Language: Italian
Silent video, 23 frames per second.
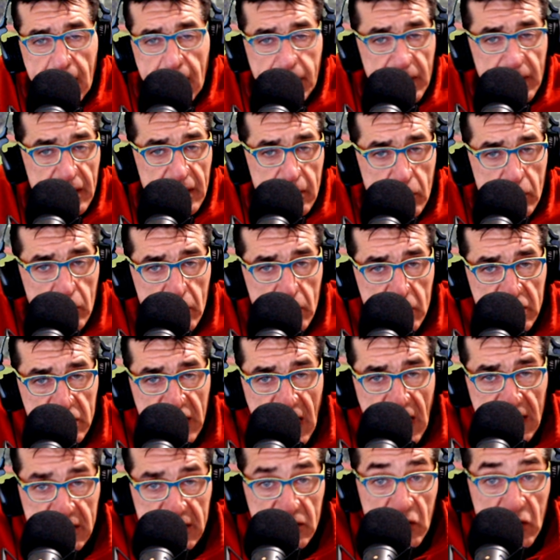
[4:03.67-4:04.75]
la partita col
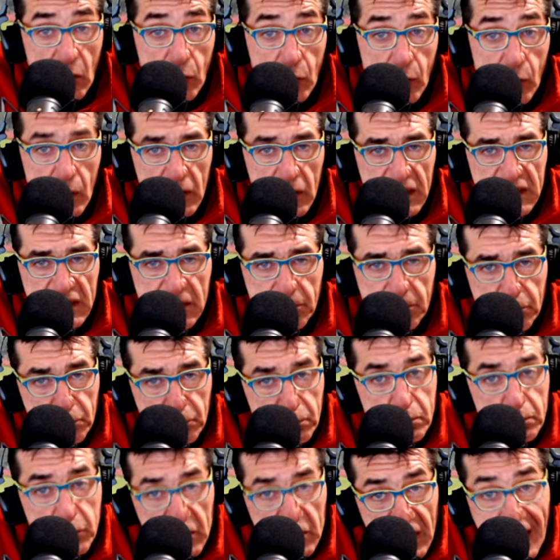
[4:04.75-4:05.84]
Cosenza, cioè, o quello che si-
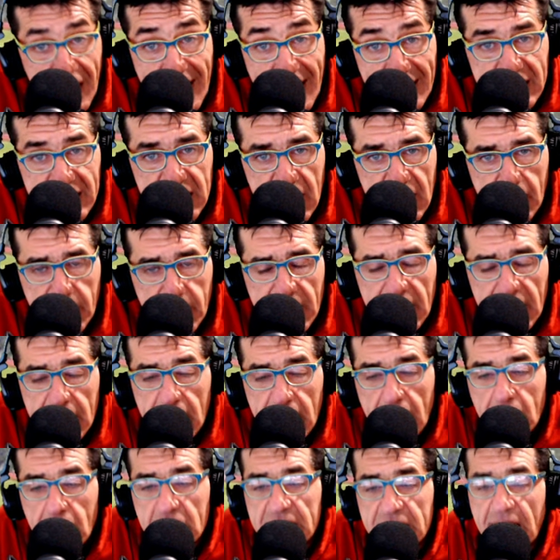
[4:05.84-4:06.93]
potrà essere la partita
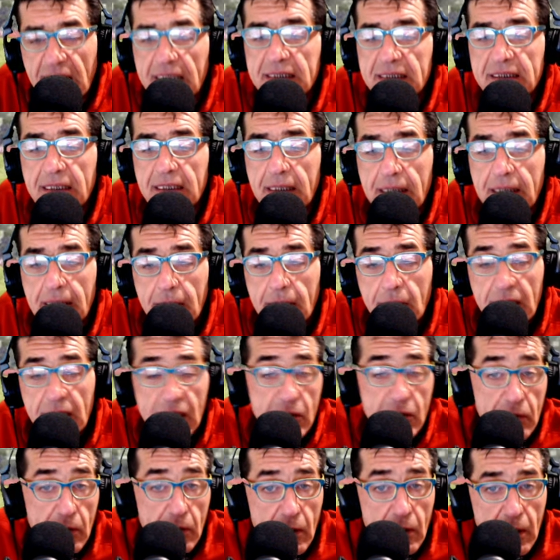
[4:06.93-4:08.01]
del Cosenza. Quindi
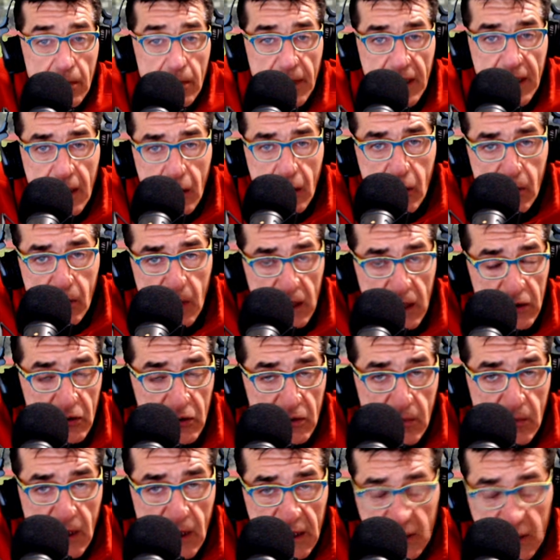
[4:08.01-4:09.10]
io mi raccomando
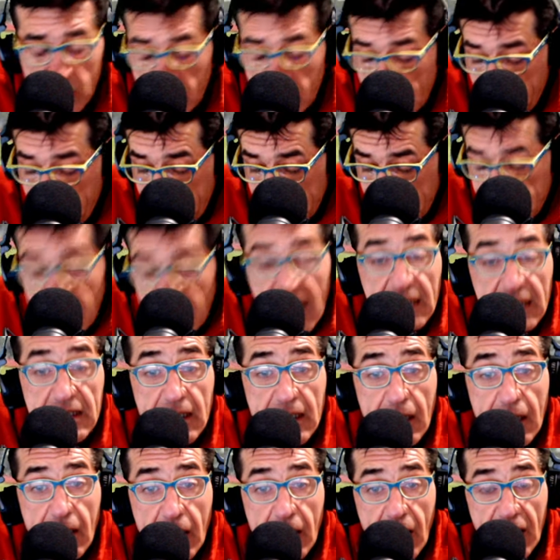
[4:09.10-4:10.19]
domani tutti presenti
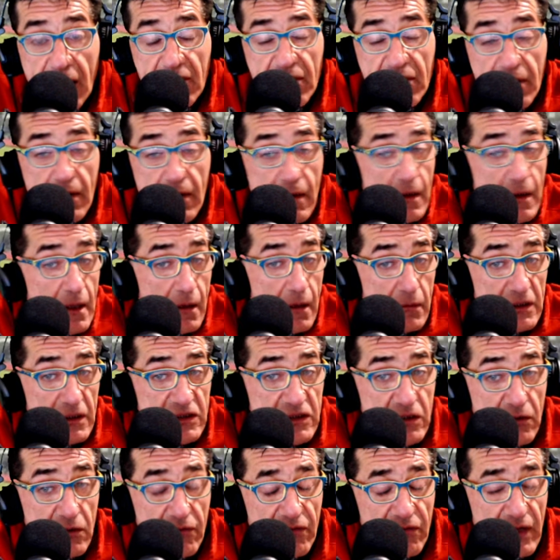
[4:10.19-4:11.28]
alla live.
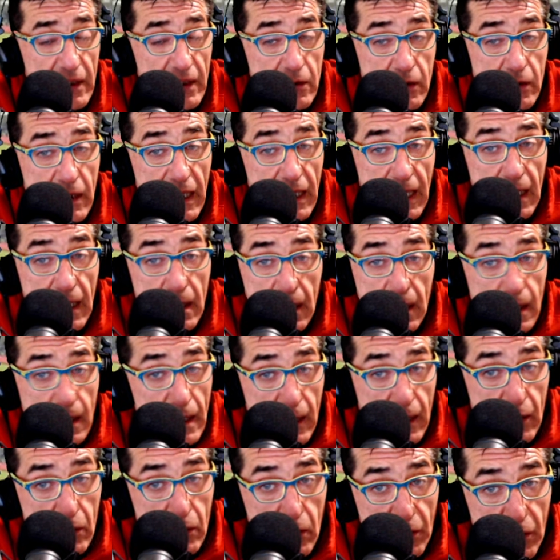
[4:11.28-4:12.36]
Questo è un video che
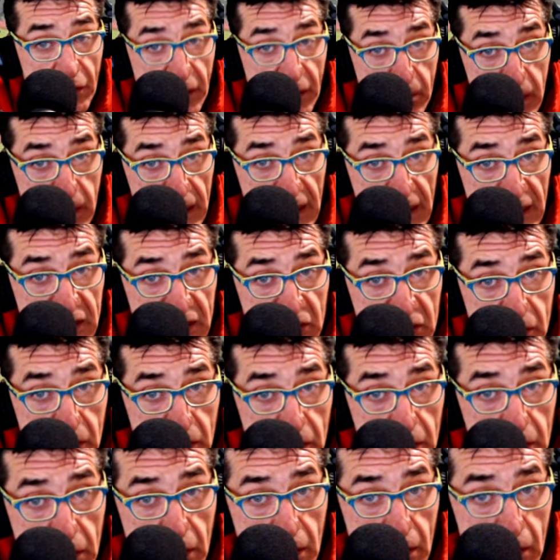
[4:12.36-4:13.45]
io
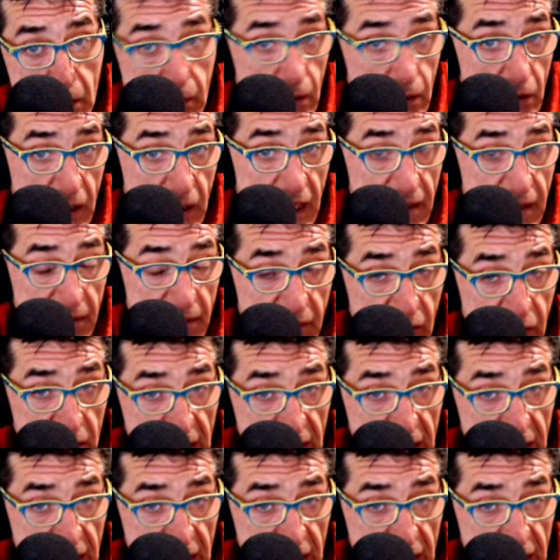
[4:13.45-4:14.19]
ribadisco no? quello che avevo